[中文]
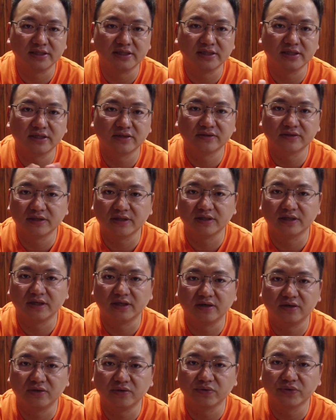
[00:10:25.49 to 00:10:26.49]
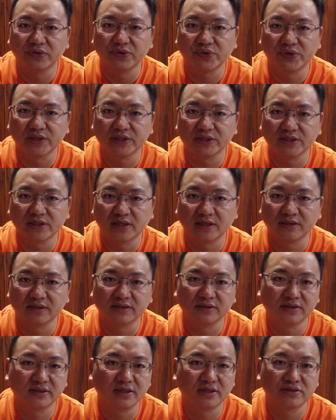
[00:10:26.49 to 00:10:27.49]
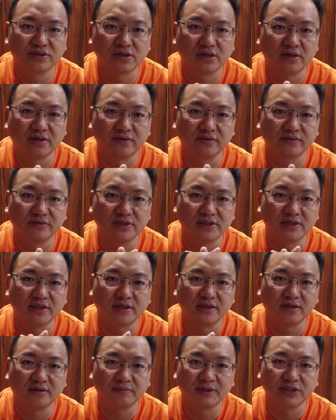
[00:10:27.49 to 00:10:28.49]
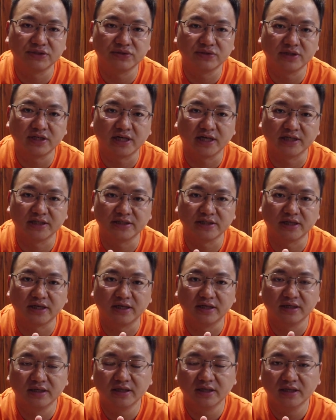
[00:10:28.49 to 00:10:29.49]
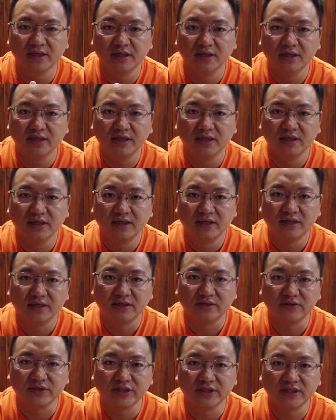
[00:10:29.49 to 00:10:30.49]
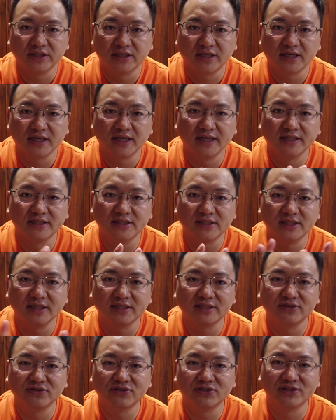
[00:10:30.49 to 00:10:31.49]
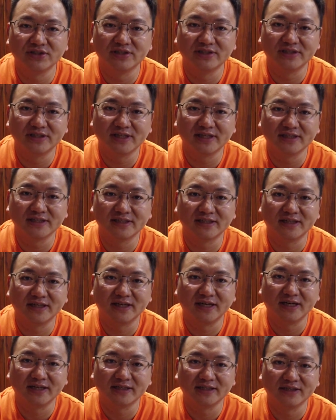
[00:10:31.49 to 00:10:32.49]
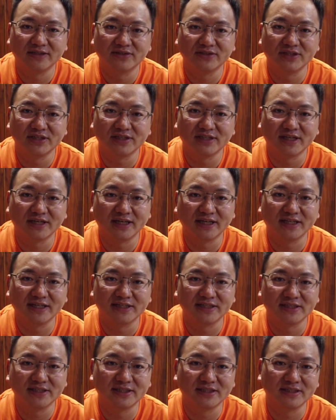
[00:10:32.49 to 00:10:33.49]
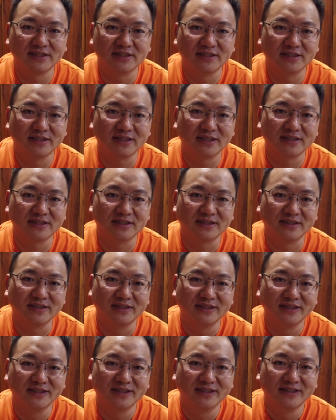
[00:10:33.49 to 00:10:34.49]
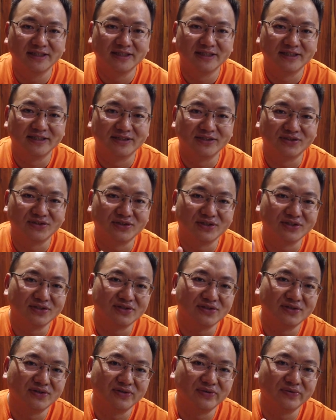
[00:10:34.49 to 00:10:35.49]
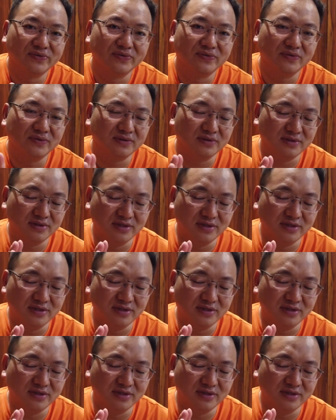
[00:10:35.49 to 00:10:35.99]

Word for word: 还是要等好好规划一下，要找其他老板去谈一下。OK，大概今天就是这样子的啦，然后接下来也是这样子，所以说